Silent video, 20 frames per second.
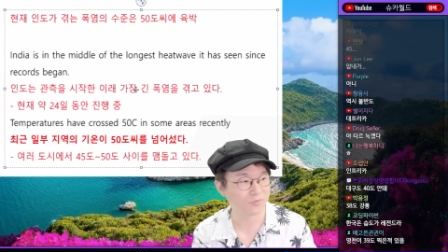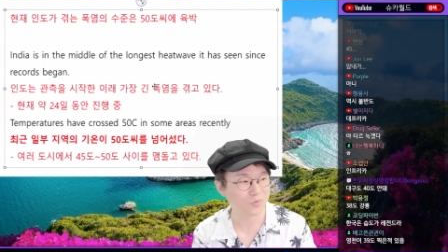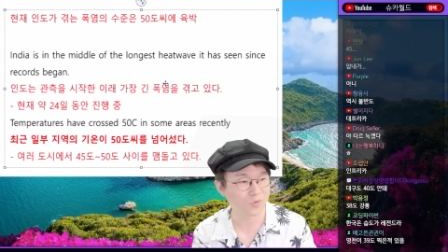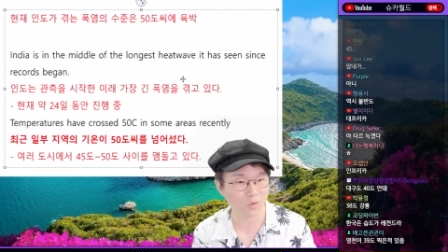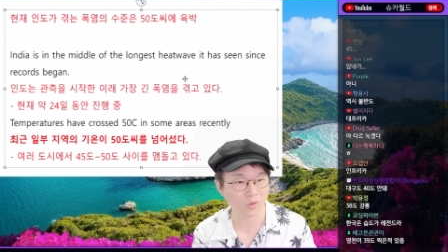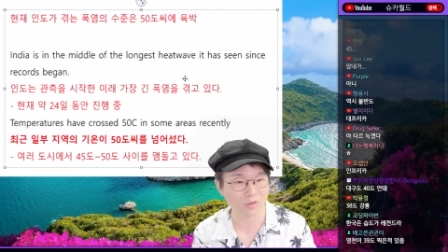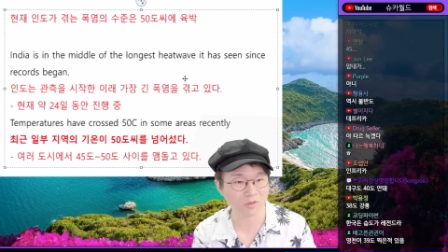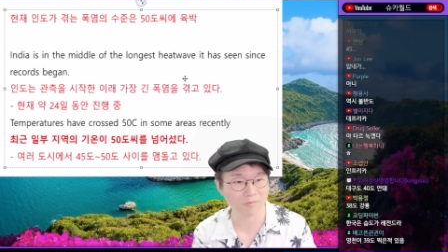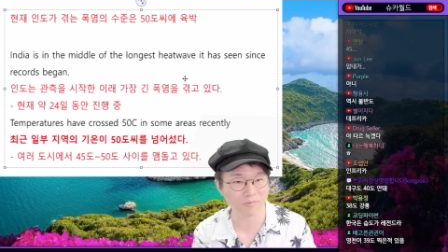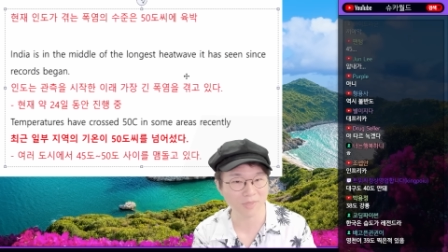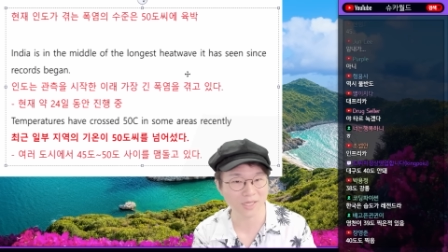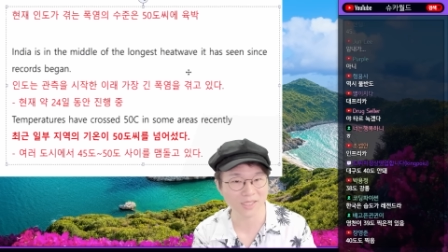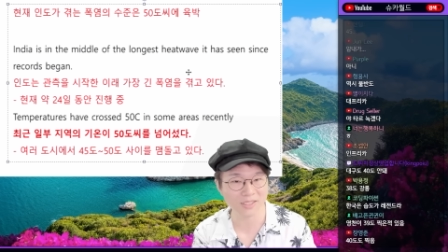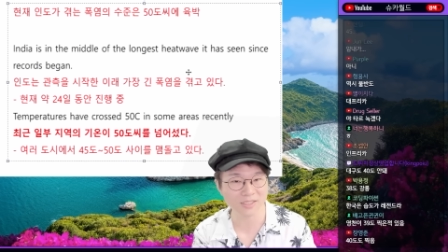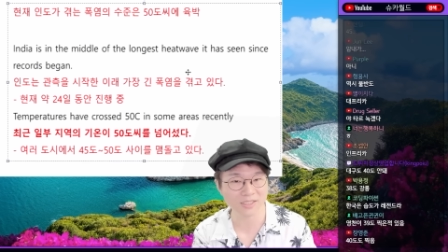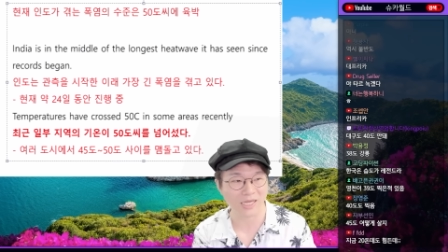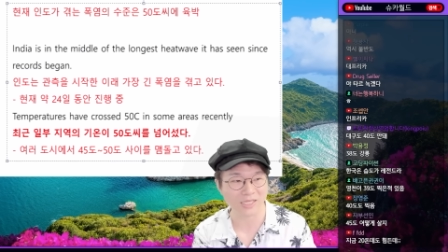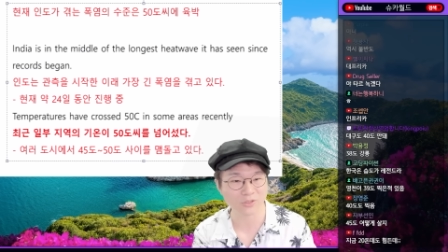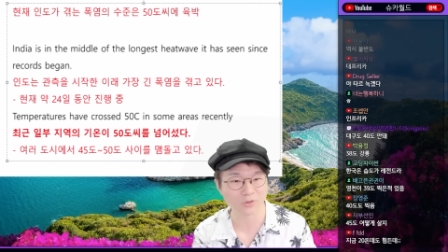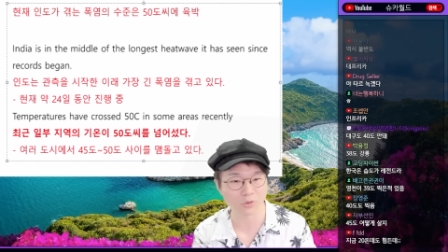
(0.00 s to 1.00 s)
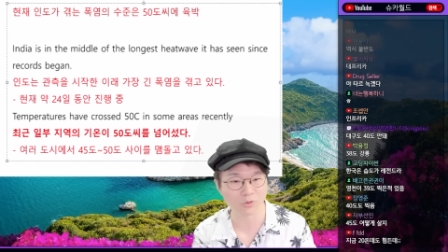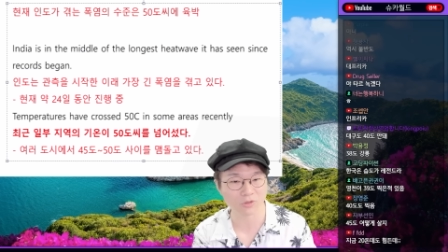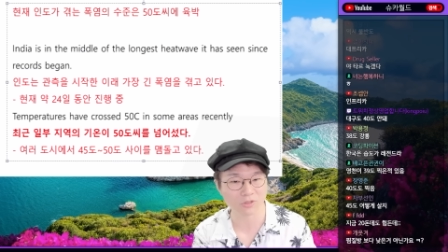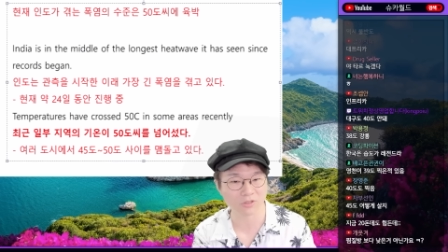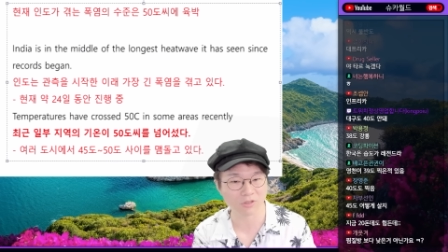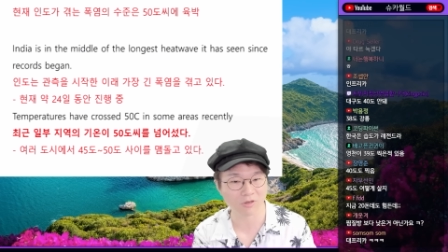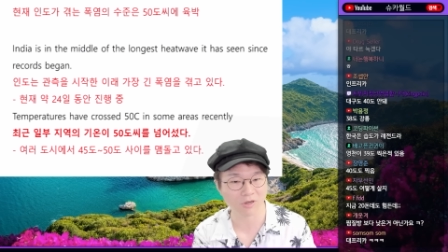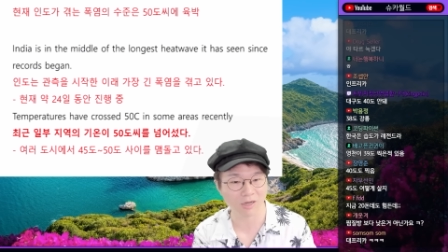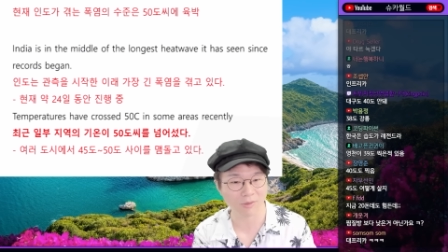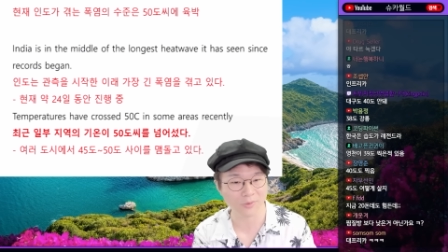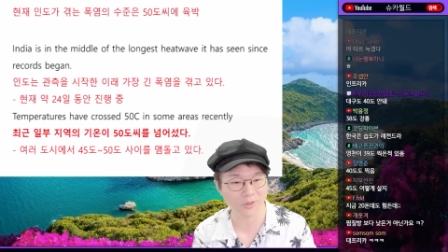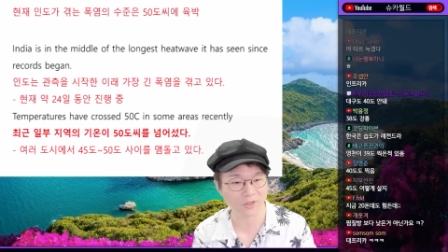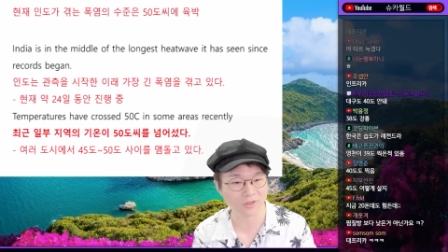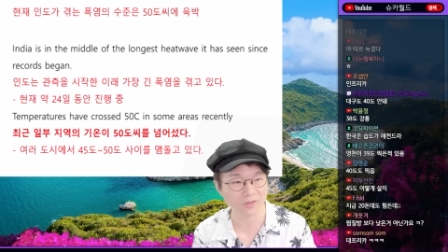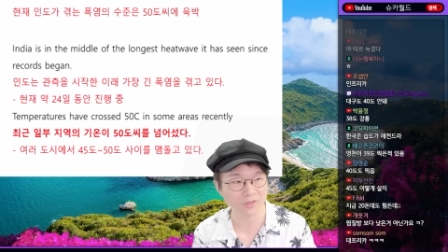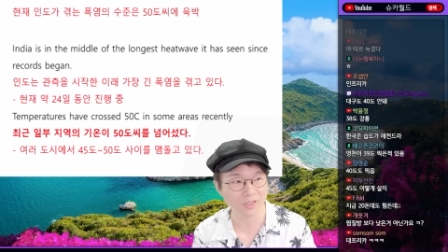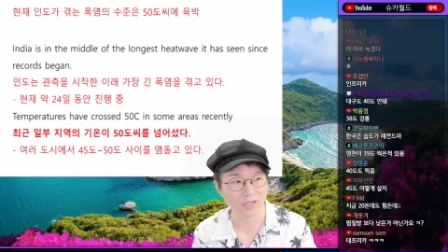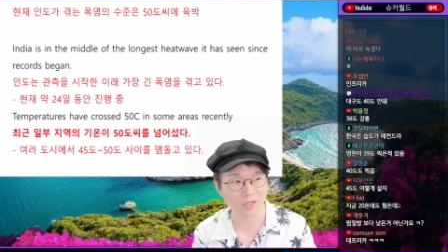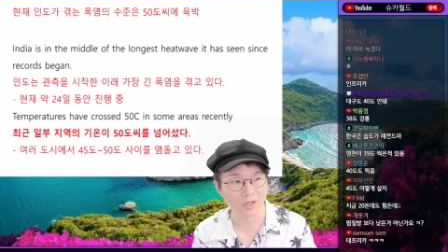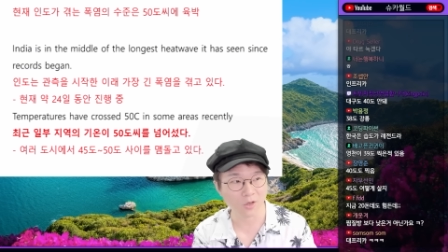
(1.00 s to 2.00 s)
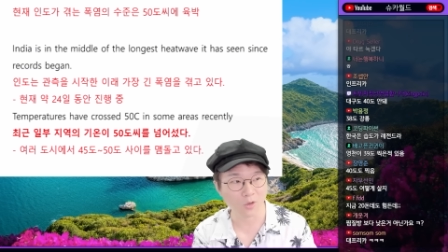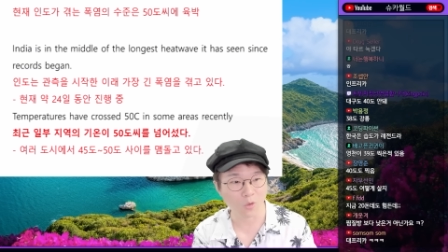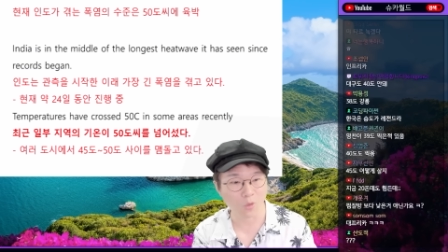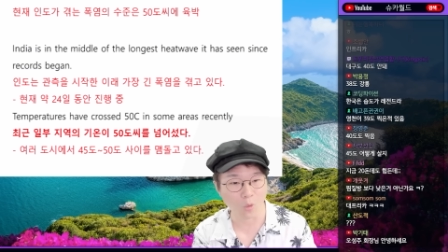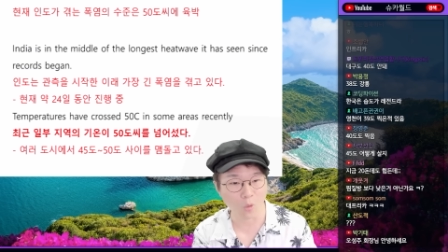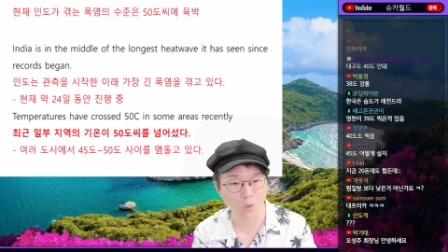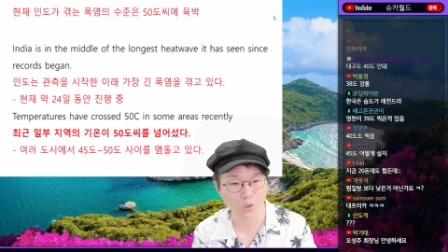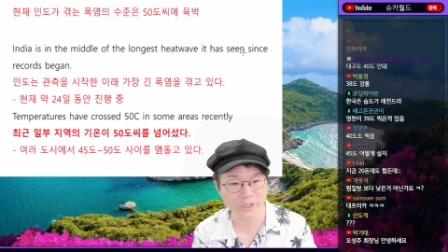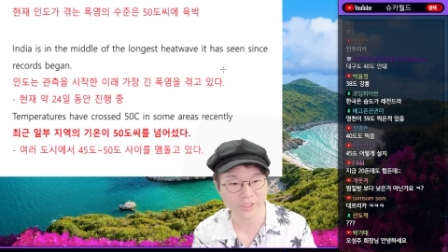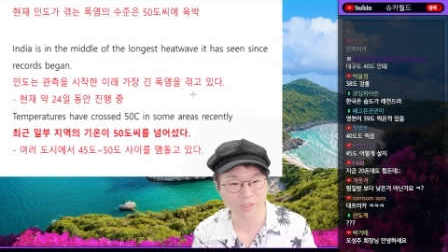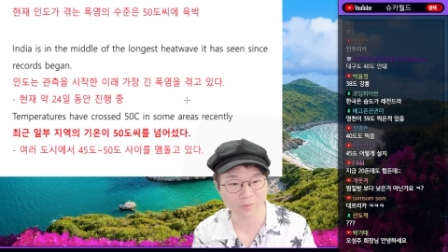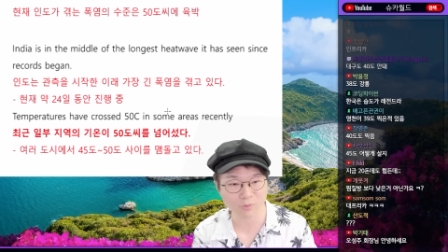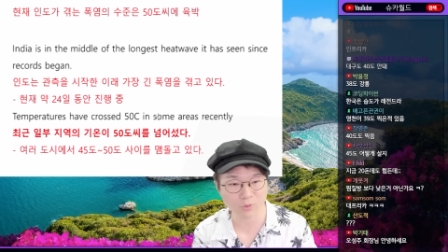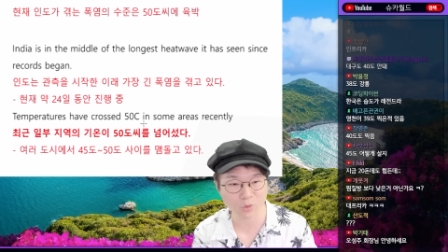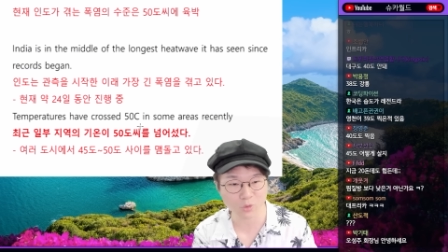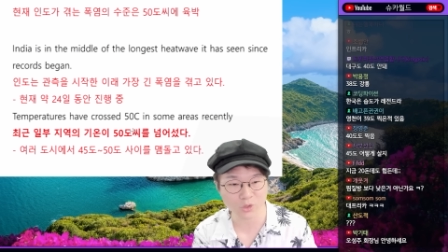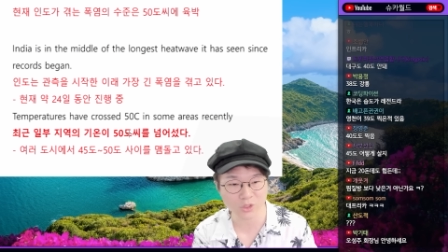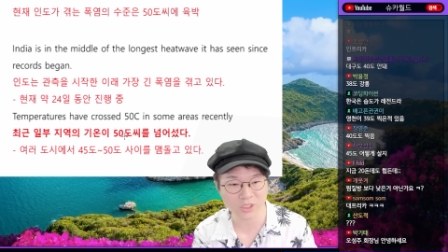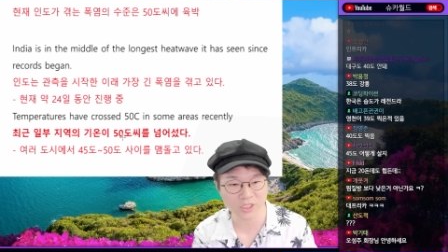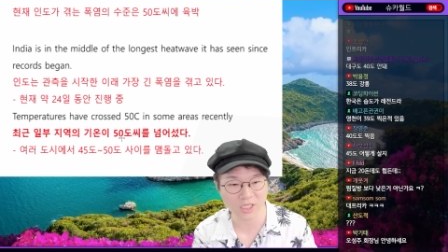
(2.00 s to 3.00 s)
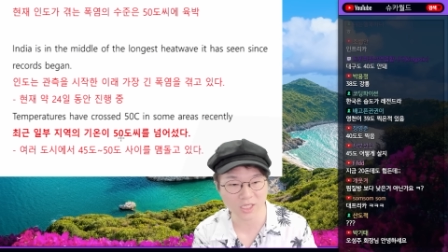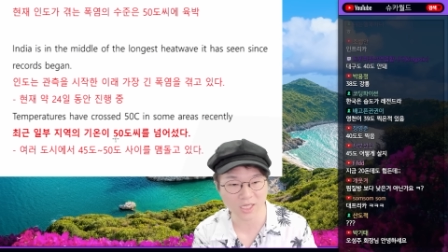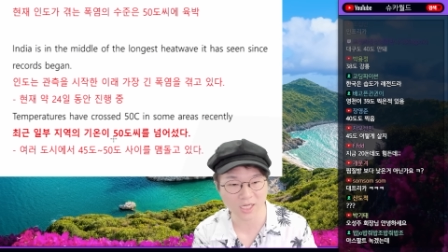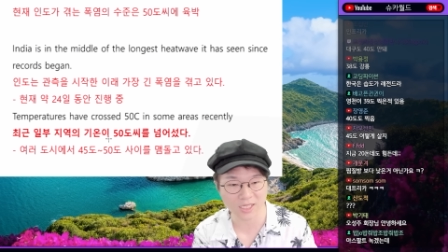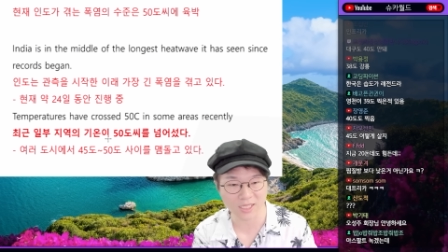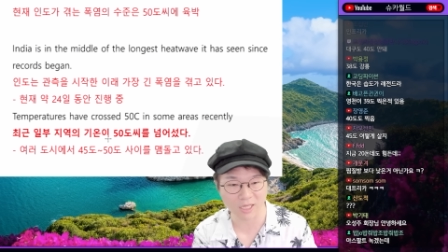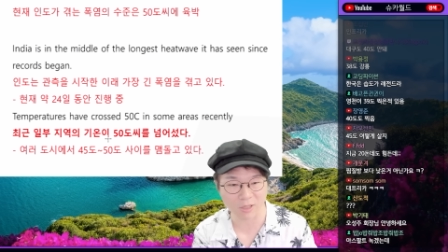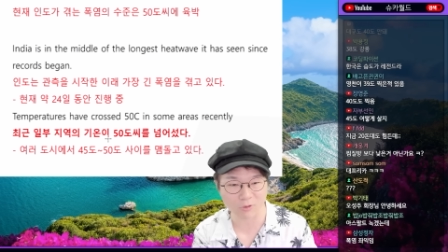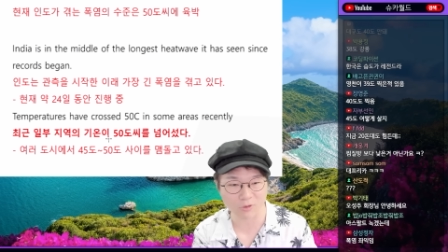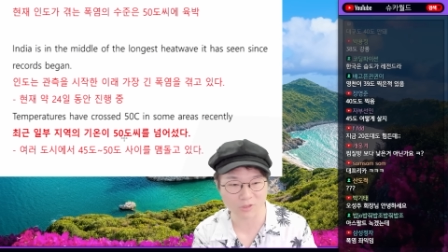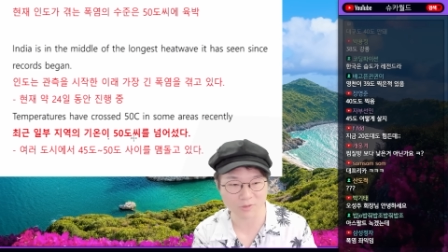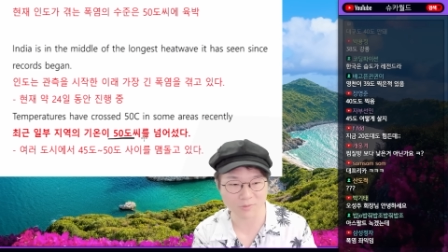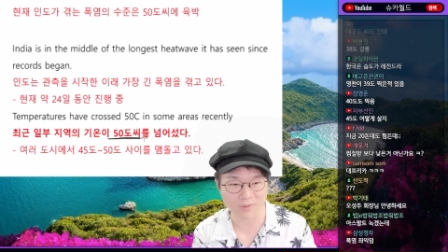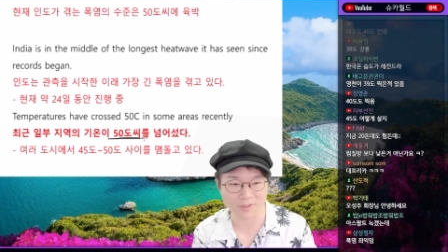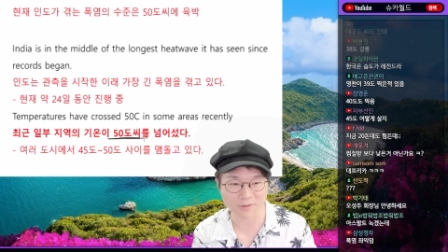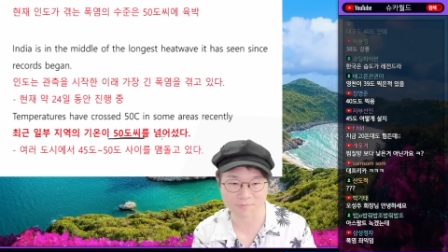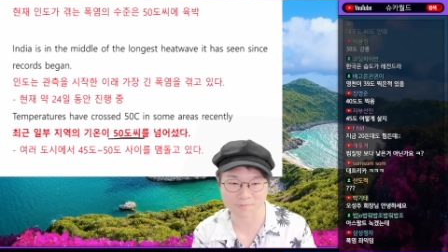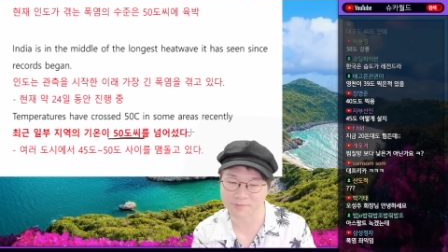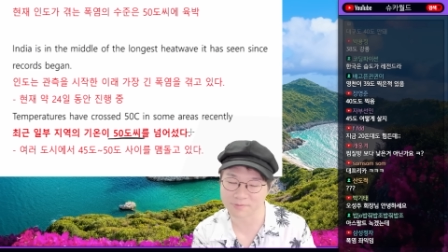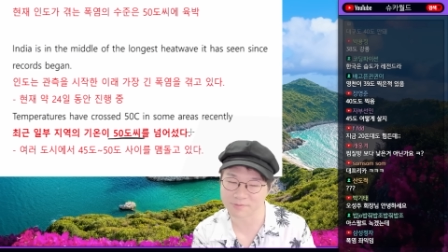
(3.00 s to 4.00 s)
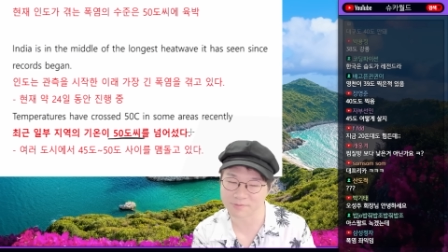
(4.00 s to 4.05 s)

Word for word: 조금만 안쪽으로 들어가면 50도씨 얘기가 나오고 있습니다.